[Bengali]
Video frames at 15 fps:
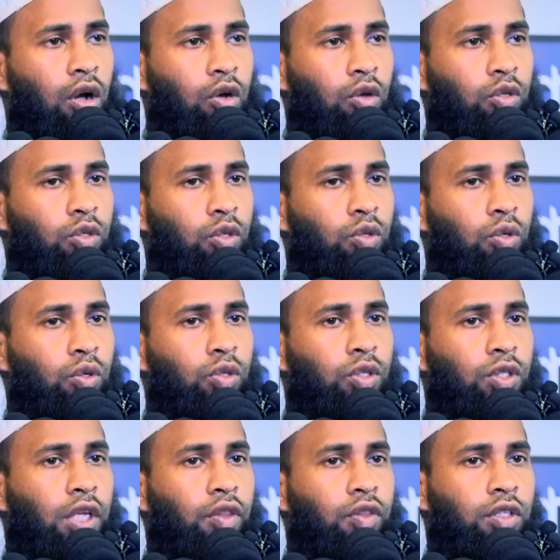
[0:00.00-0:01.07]
অগণিত দুরুদ
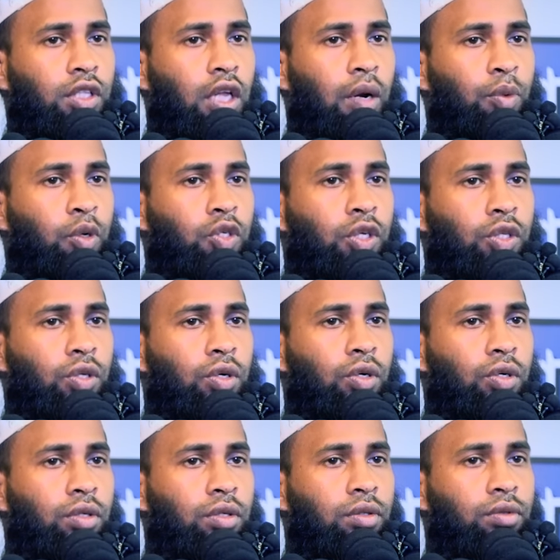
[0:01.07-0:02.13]
ও শান্তির দ্বারা বর্ষিত
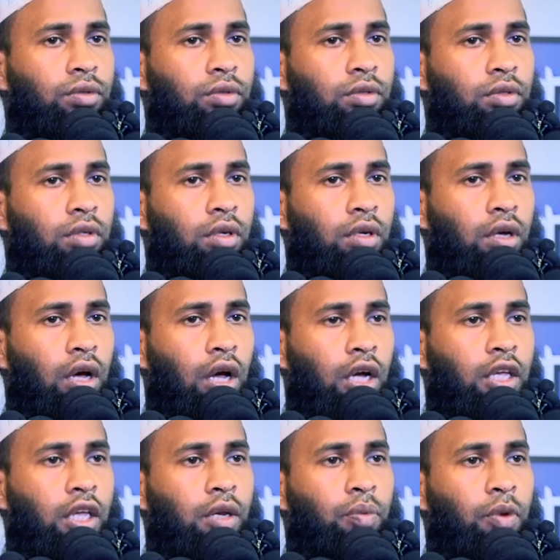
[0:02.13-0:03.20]
হোক
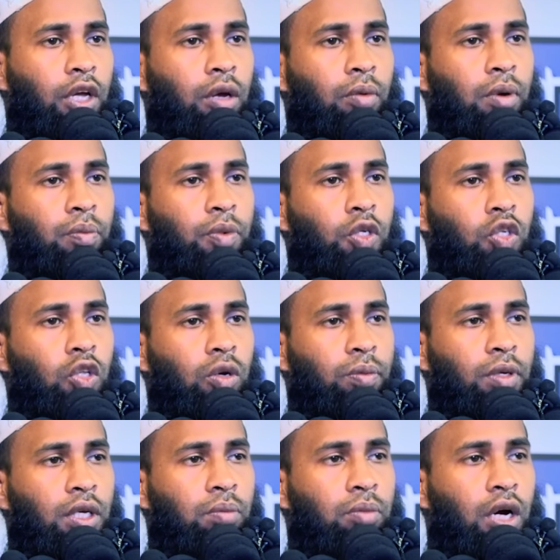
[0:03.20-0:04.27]
আখিরি পায়গামর বিশ্ব
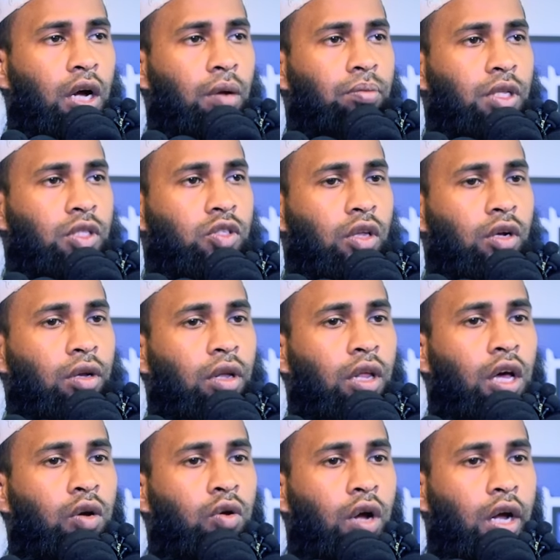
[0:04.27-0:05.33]
নবী মোহাম্মদ
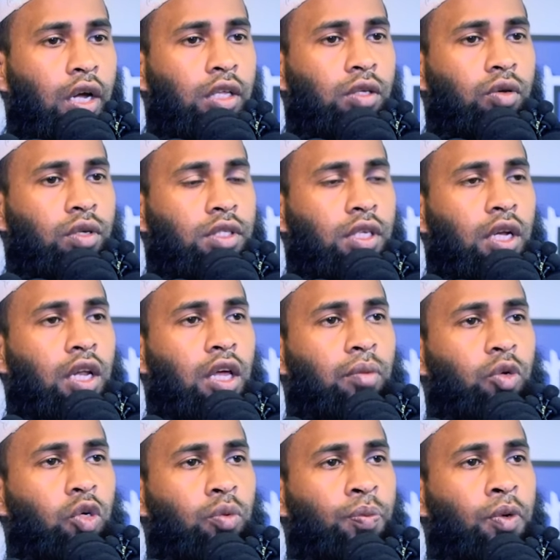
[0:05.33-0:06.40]
সাল্লাহ আলী
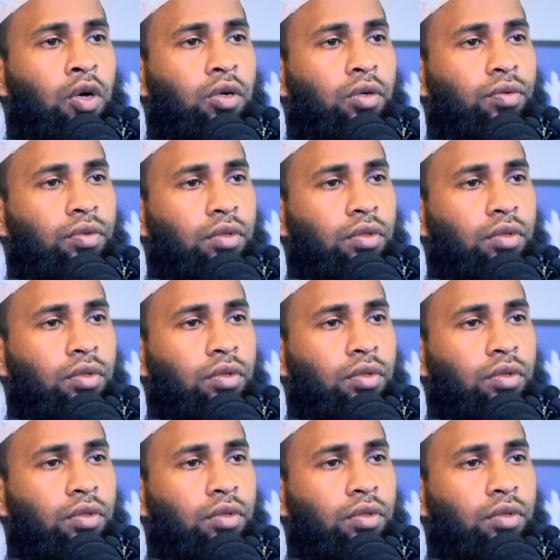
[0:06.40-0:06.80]
ওসাল্লামের উপর